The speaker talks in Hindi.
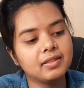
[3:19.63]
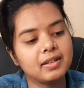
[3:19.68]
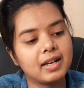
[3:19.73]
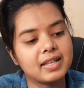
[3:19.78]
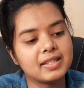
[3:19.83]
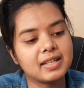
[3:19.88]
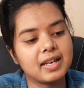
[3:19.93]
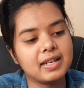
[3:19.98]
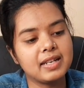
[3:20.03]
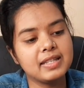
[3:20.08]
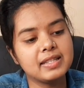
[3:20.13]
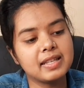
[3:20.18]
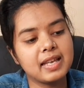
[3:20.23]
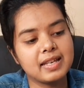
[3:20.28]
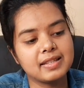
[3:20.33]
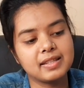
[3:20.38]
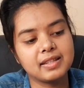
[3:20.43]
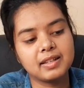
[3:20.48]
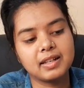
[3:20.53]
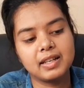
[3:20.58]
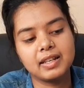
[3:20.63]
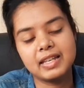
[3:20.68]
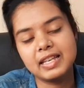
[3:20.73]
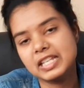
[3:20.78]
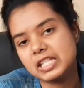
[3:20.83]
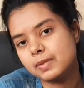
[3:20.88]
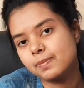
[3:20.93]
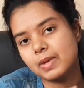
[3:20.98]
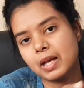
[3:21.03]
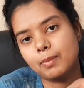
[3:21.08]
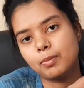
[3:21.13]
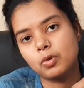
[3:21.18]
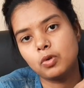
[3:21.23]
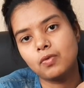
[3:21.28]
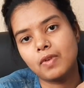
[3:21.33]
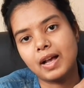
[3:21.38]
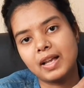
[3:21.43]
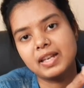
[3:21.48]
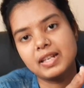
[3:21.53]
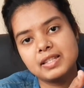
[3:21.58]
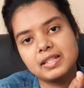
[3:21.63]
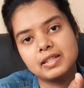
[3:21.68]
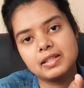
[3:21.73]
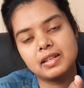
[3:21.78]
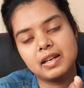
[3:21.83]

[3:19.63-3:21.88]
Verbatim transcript: आसानी से ऐसे करके इसमें आपको वायर